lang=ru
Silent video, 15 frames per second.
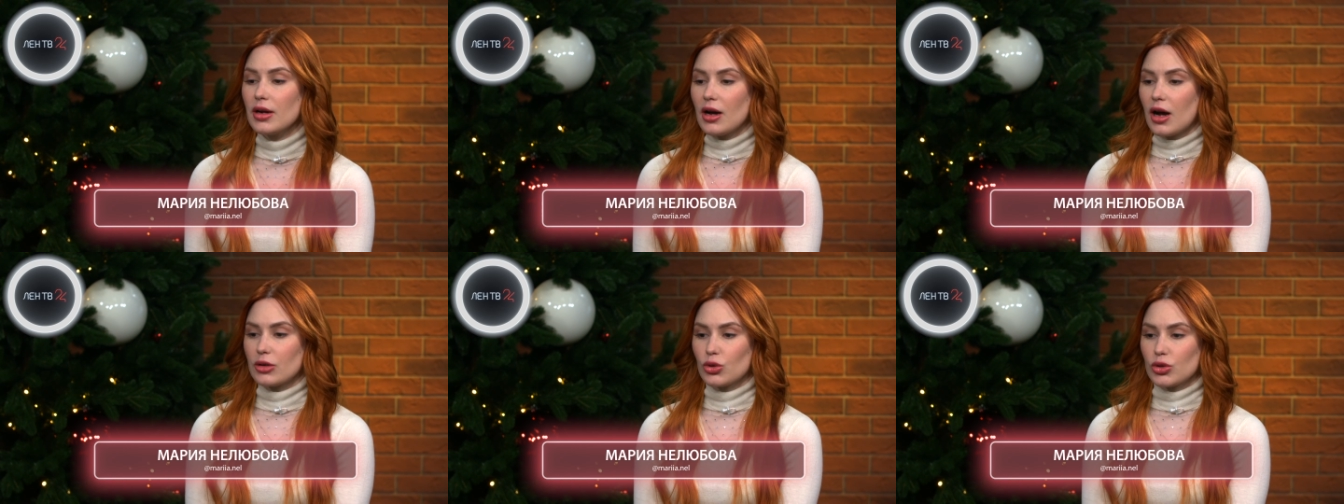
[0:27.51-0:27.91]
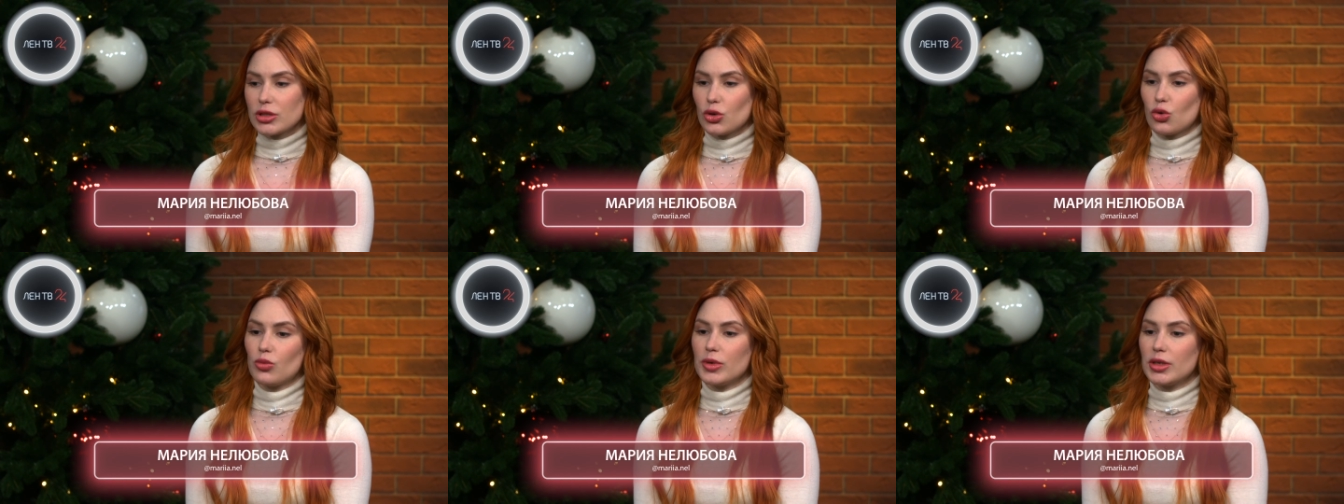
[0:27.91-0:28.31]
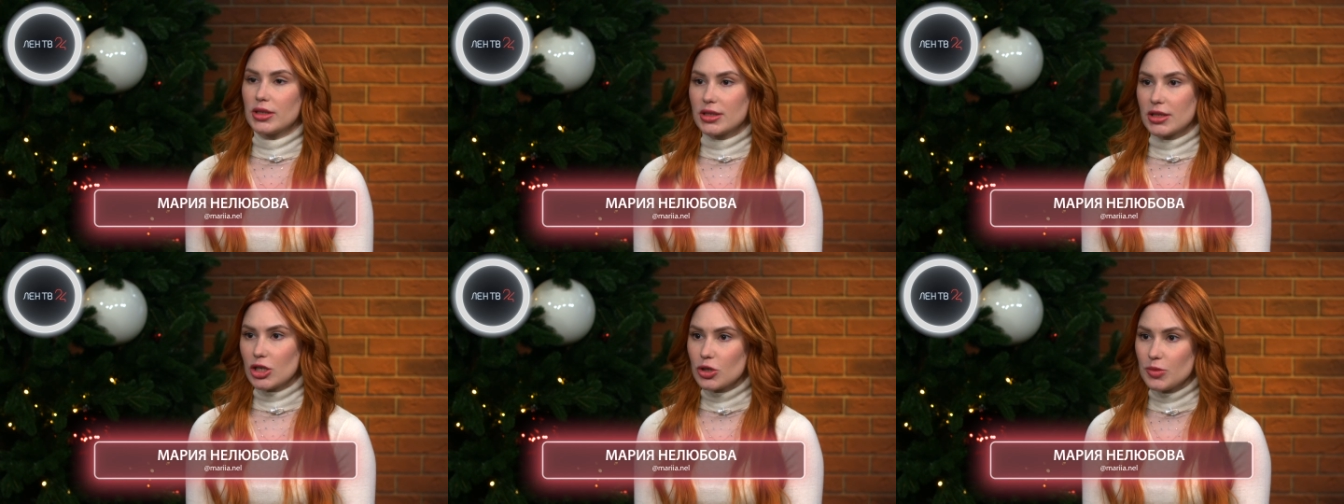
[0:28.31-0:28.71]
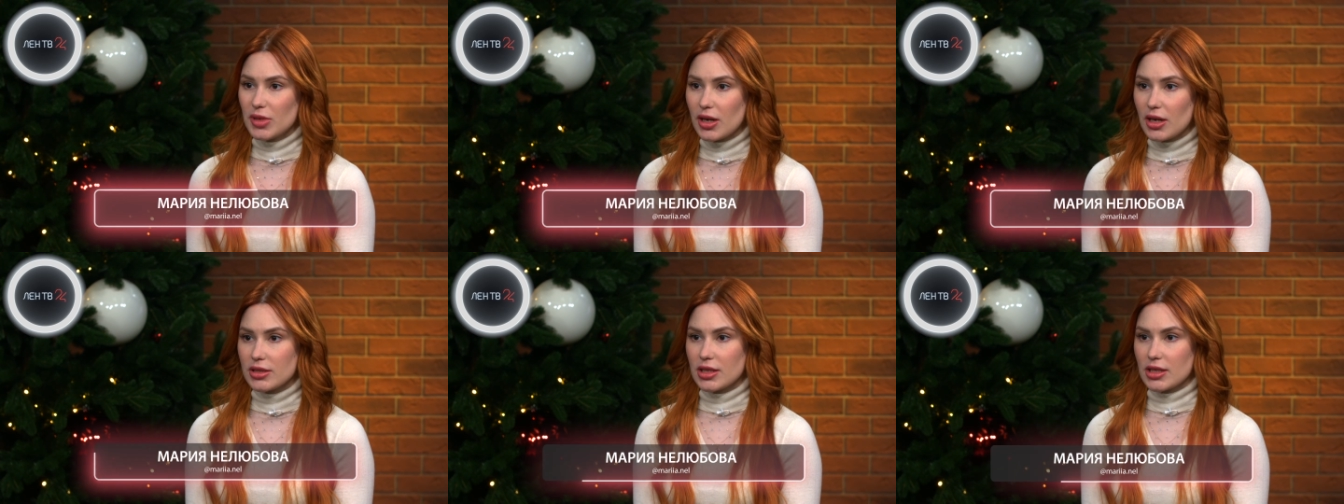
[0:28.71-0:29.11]
Оно ознакомилось с нашими
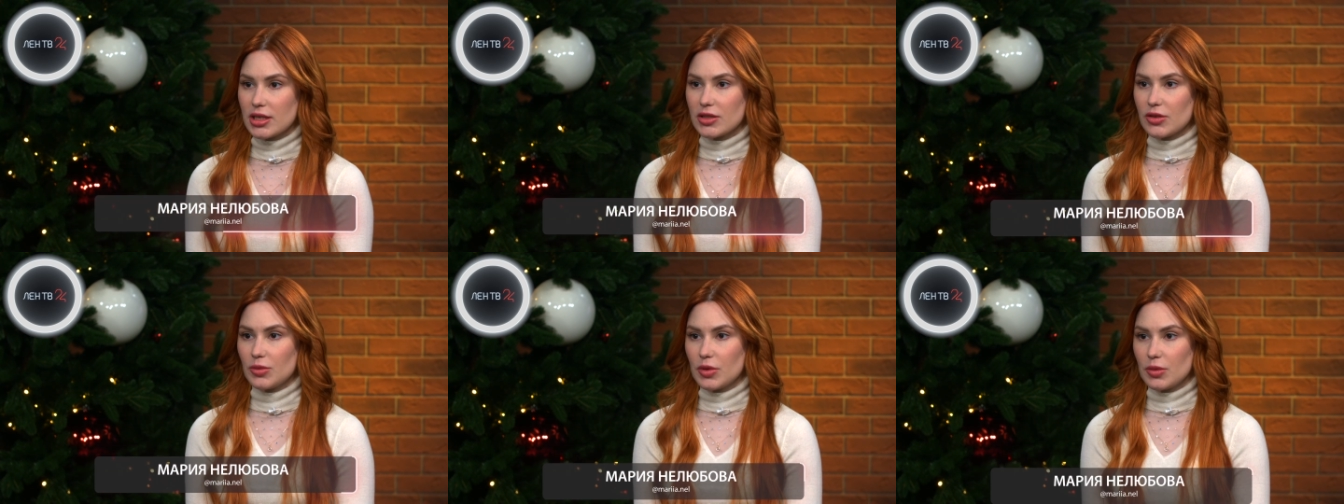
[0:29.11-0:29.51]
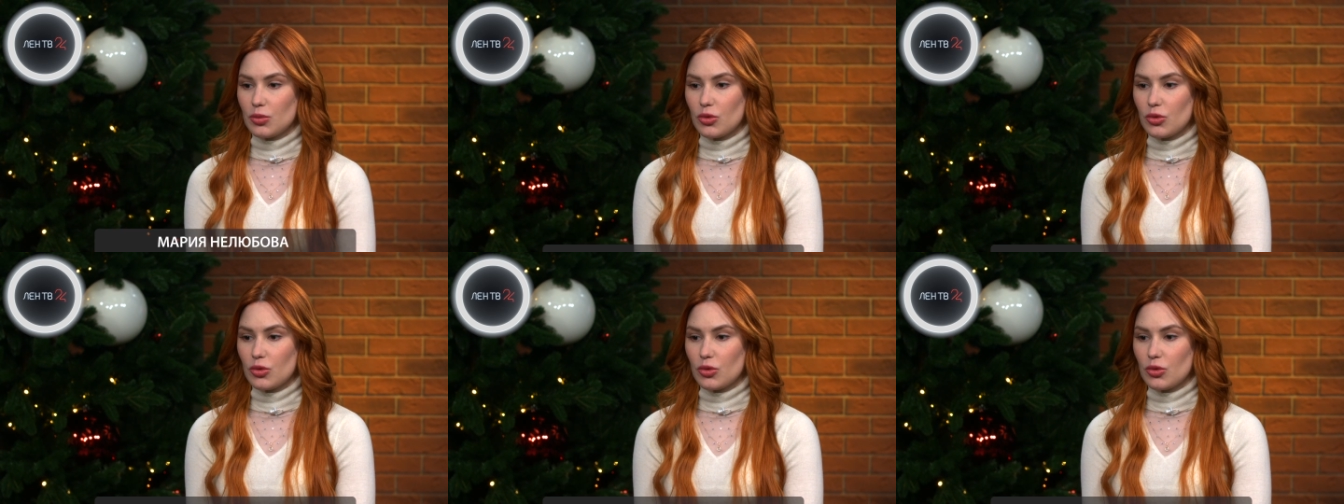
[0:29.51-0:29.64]
доказательствами.